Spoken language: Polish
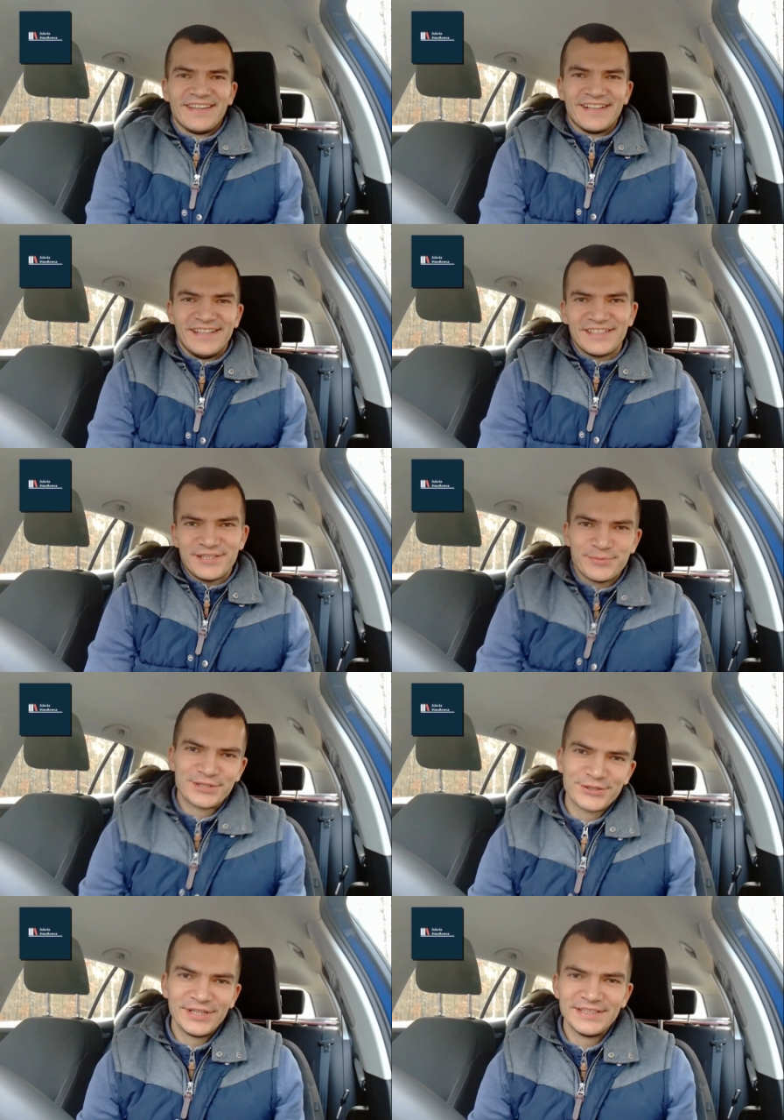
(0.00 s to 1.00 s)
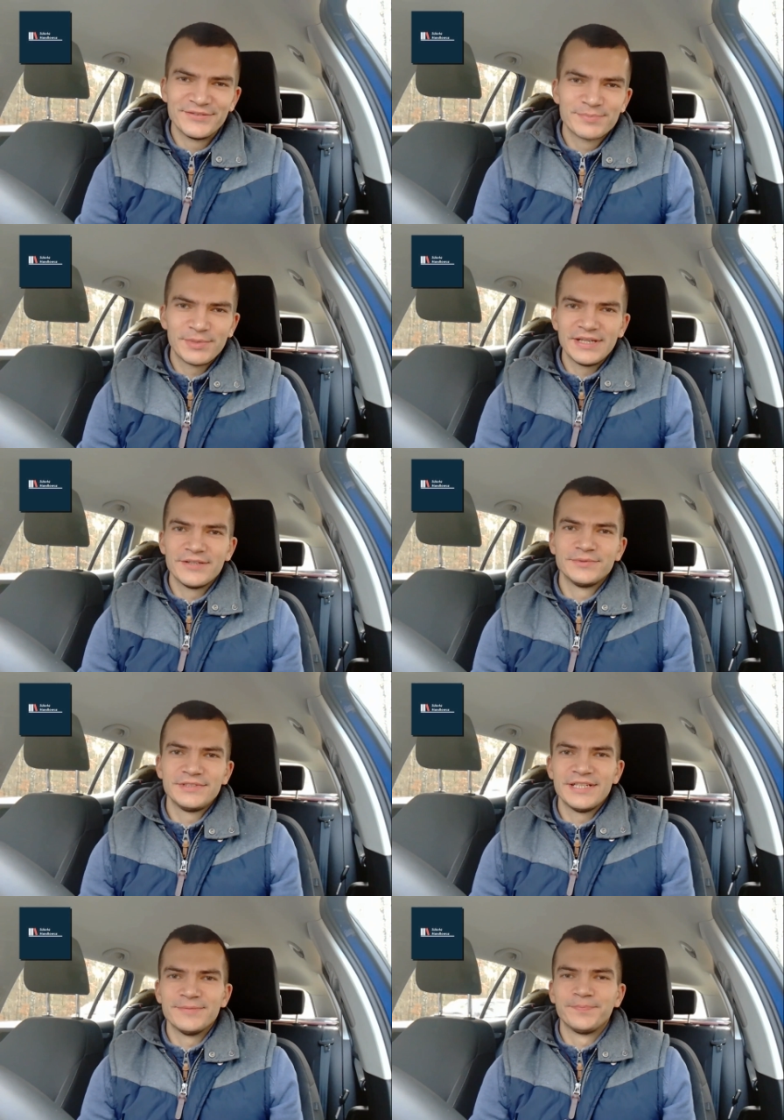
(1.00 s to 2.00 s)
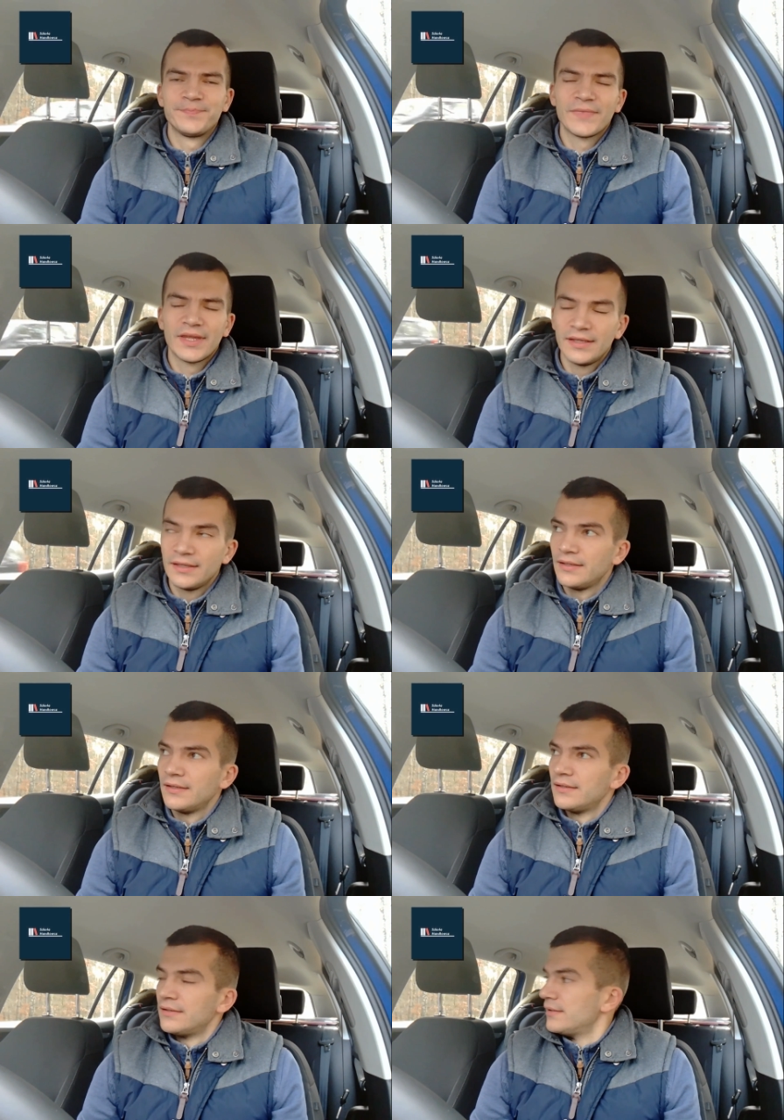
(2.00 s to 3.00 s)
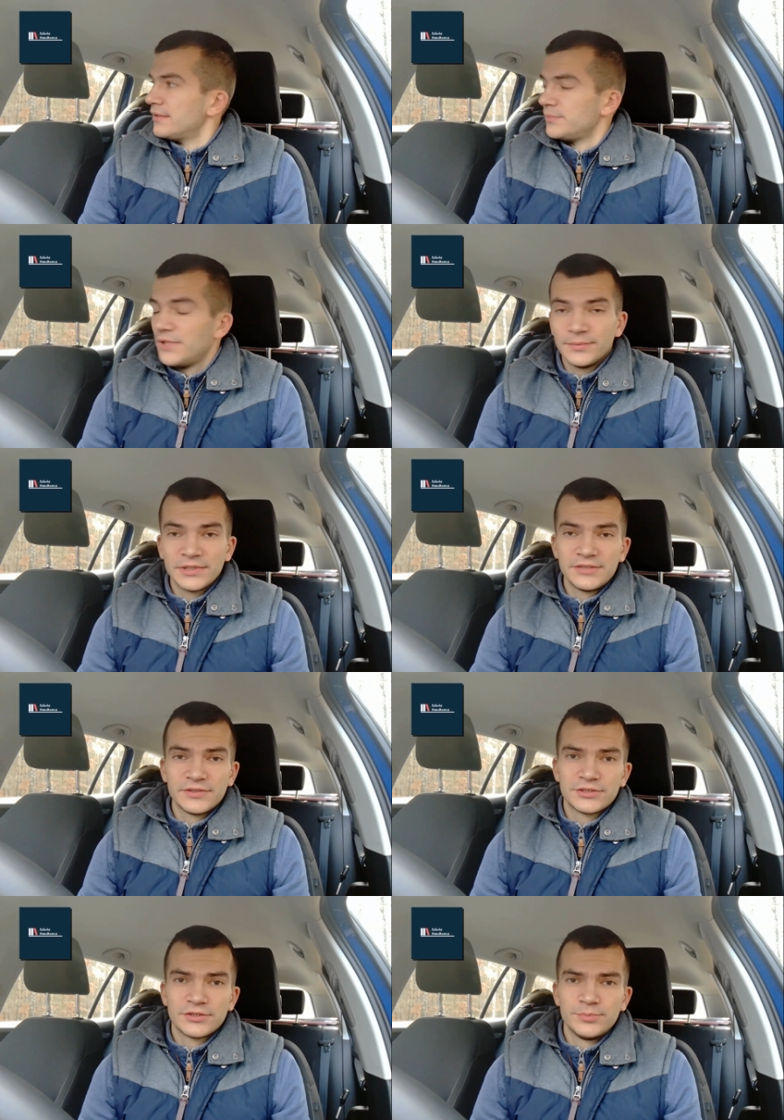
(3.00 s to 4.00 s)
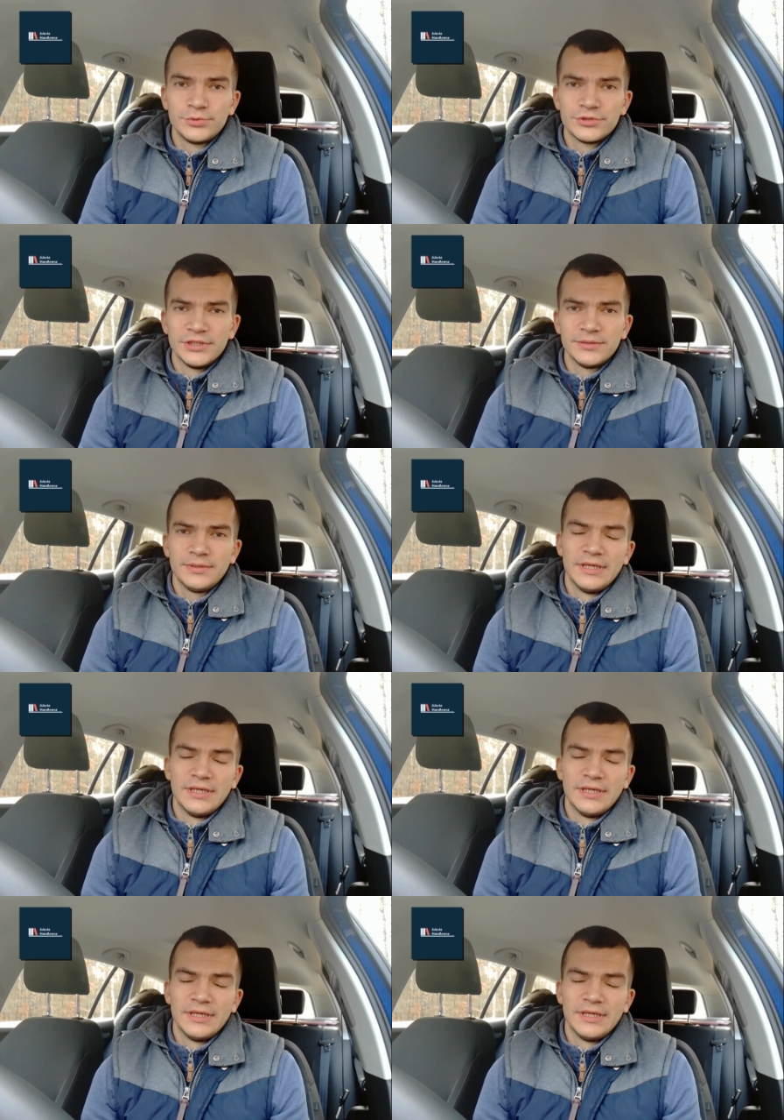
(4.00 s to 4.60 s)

Lecimy z kolejnym wspaniałym dniem. Miałem nagrywać trochę później, e,